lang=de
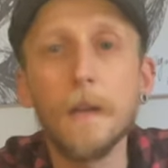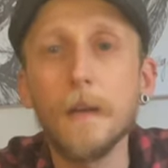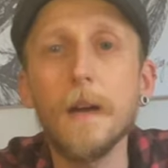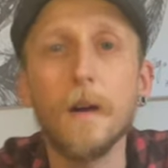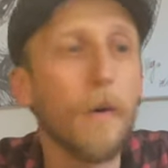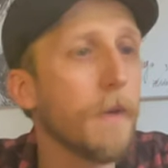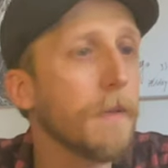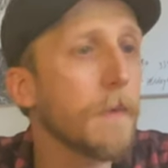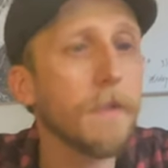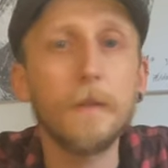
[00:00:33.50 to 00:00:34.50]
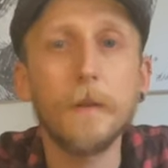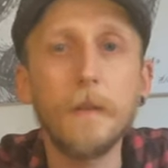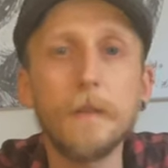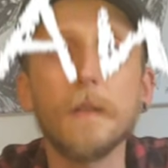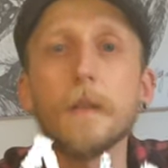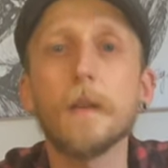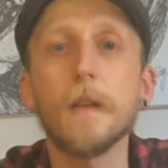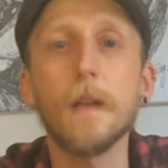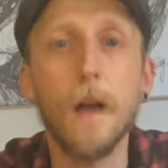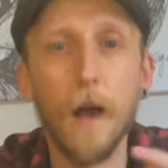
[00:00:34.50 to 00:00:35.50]
Ja, heute möchte ich euch
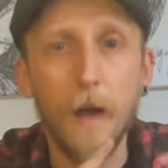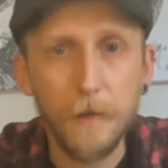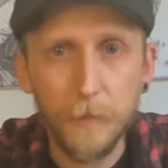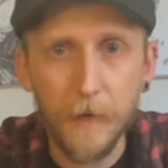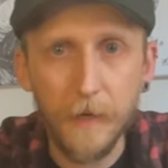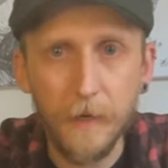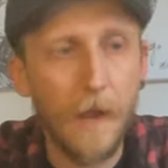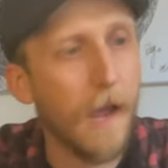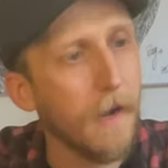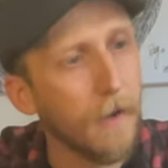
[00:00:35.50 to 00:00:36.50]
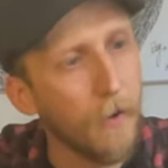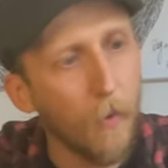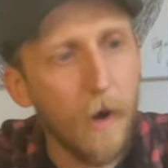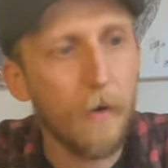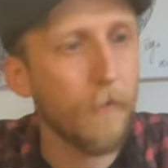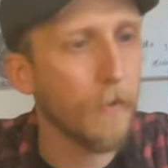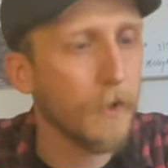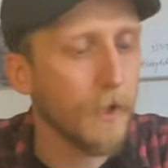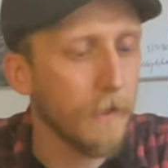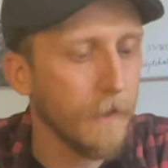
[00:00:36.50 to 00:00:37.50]
den Artback an Noah
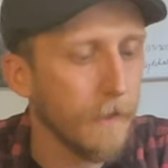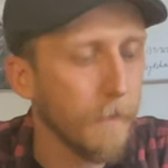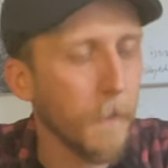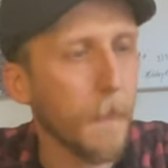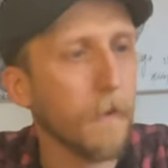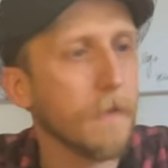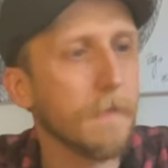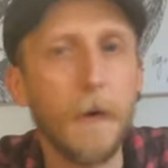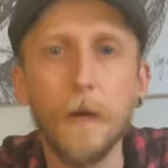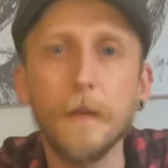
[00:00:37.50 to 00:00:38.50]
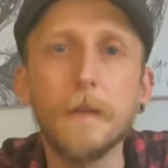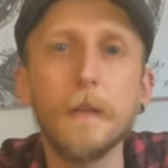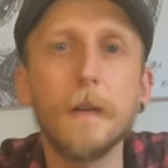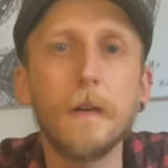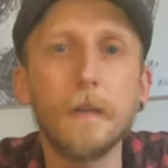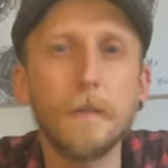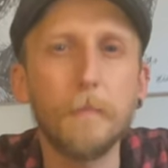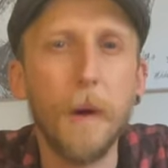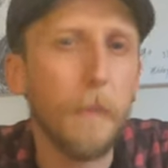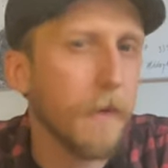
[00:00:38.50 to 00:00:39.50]
vorstellen und zwar in der
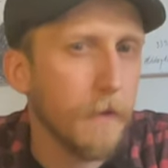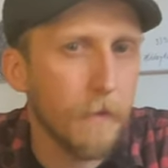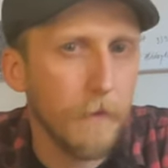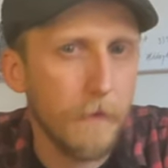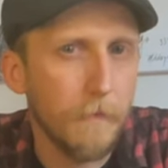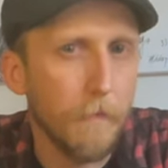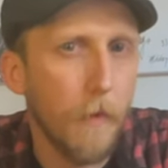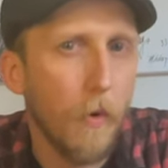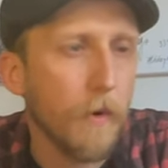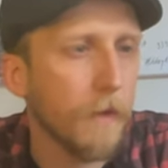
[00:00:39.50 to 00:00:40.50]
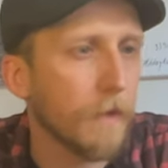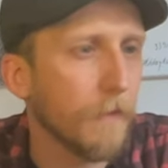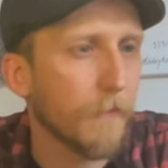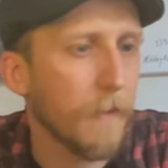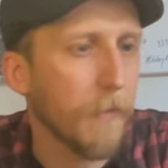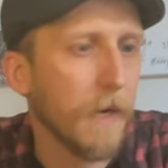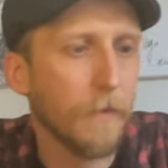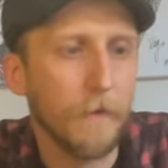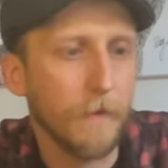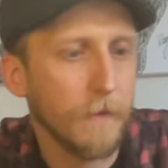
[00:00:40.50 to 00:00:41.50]
Barbecue Smoker
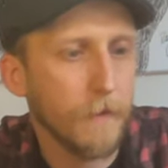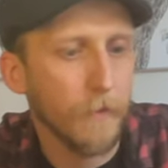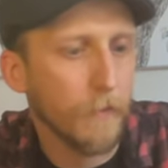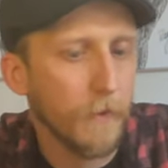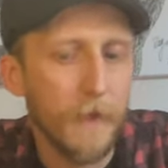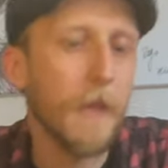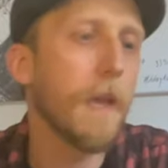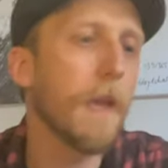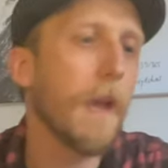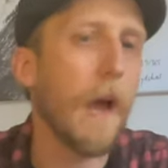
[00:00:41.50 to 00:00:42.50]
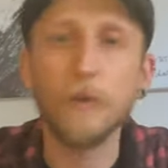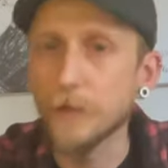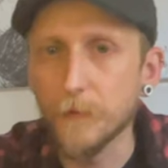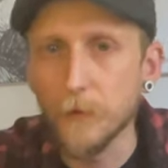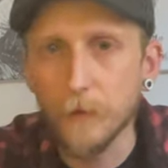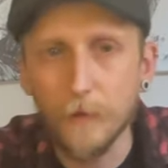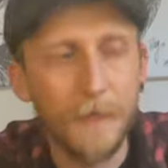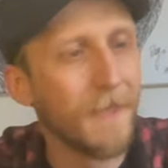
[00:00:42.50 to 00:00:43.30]
Verpackung Tube. Ausführung.